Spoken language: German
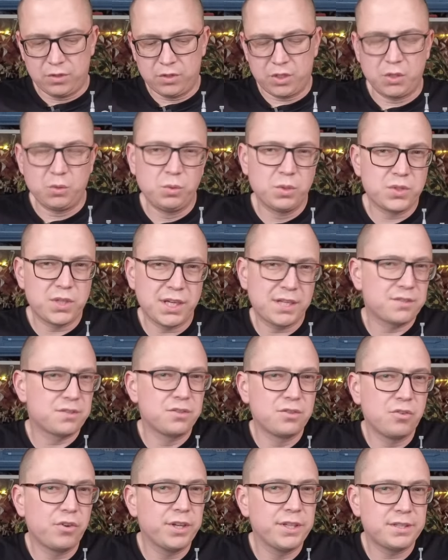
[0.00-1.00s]
Die
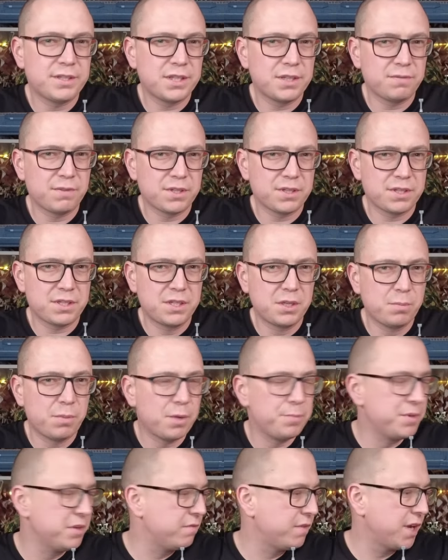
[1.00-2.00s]
U96, was es hier
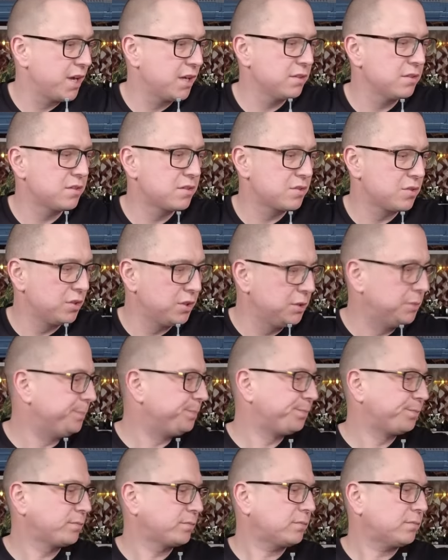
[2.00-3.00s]
bei mir werden soll,
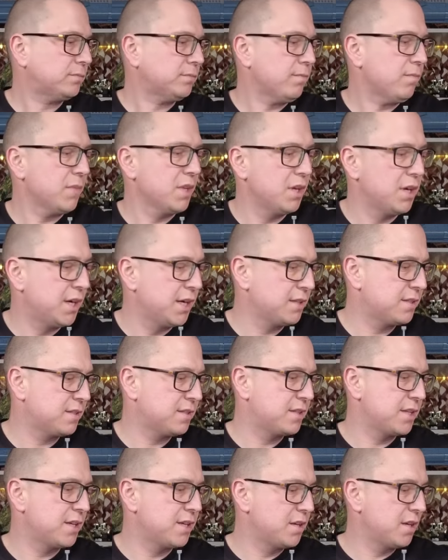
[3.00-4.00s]

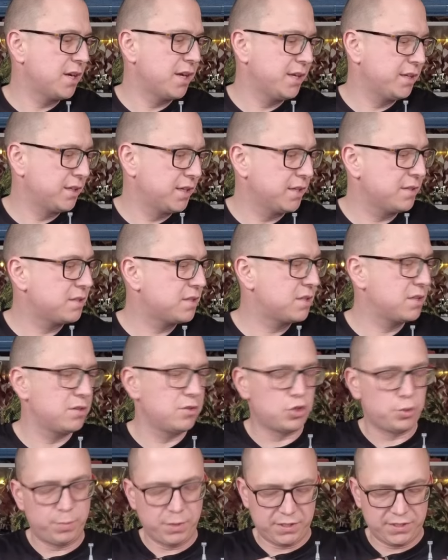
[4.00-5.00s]
hat dann ein ganz
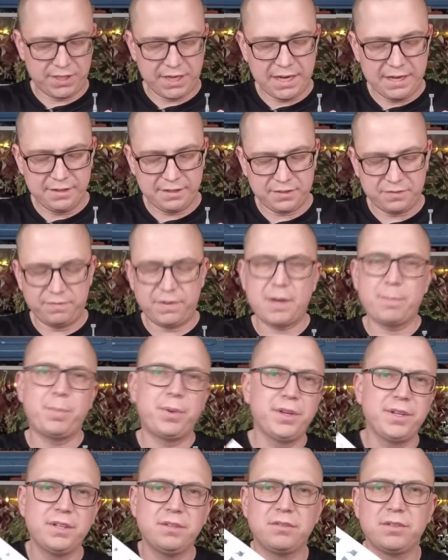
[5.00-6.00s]
spezielles
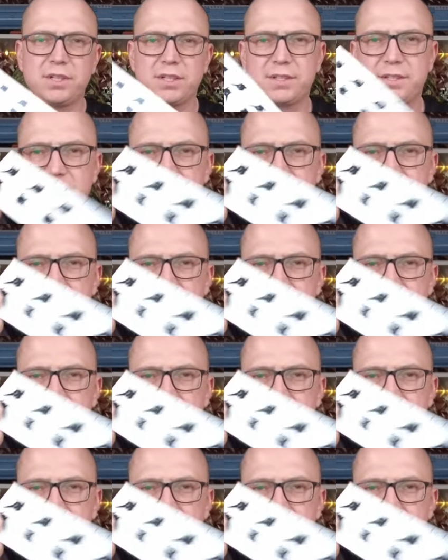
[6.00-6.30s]
Wappen und das